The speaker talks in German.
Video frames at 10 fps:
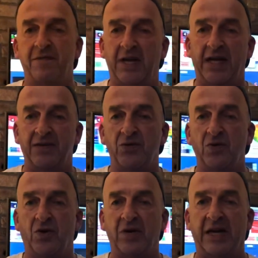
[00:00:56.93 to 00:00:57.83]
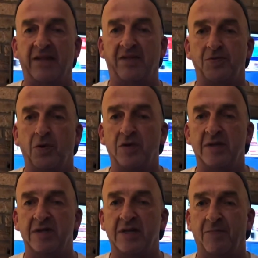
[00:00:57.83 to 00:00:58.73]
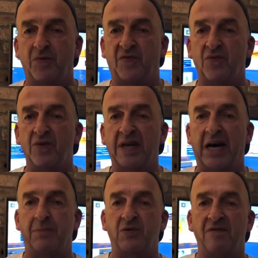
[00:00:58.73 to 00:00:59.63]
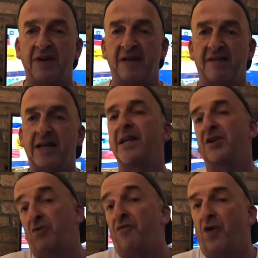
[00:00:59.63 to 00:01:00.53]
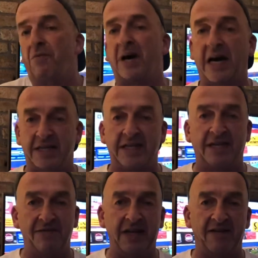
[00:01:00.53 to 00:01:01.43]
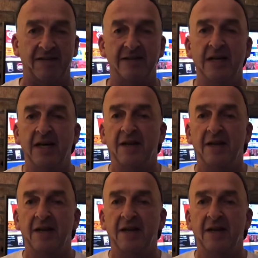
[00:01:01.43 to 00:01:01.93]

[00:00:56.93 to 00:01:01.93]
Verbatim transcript: hätten nur noch einen Katzensprung nach Buxtehude gehabt und wären sicherlich gut vorbereitet gewesen.